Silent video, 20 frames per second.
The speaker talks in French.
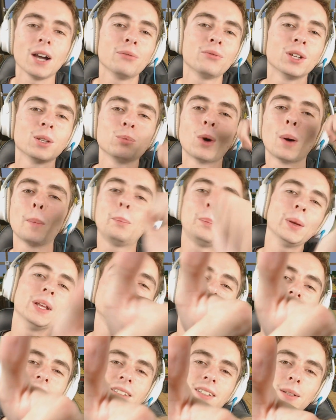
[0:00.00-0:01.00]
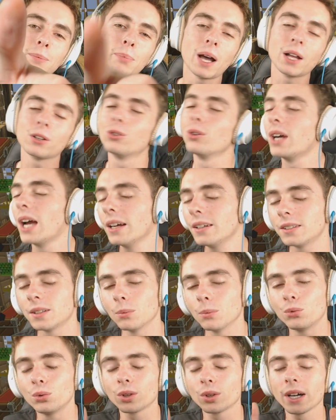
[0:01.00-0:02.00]
faites-moi péter cette barre de likes, ça me
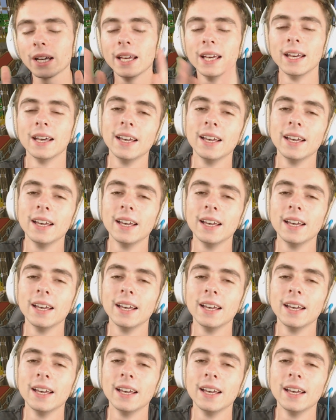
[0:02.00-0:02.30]
ferait